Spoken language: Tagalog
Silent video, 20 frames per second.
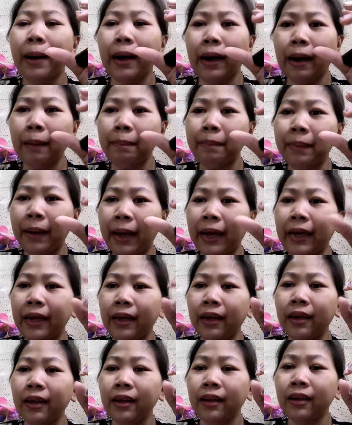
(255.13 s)

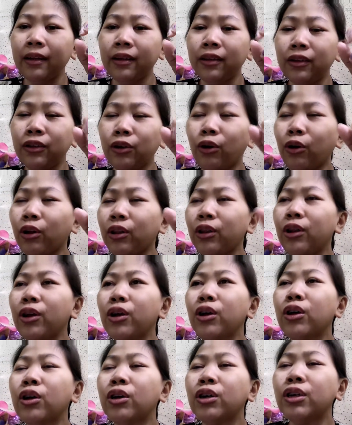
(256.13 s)
pang-apply. Yun.
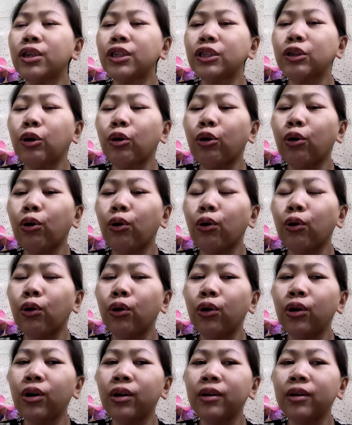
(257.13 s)
So,